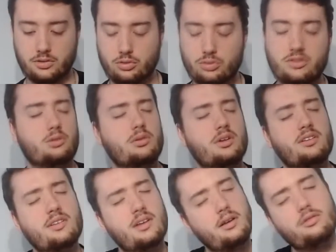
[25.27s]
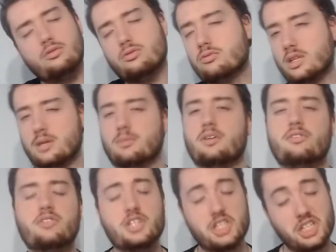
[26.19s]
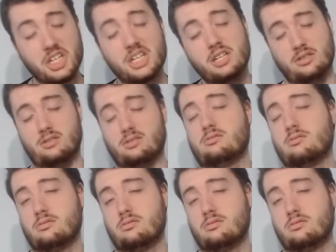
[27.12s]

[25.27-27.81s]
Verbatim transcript: Parce que c'est une installation qui m'a fait chier.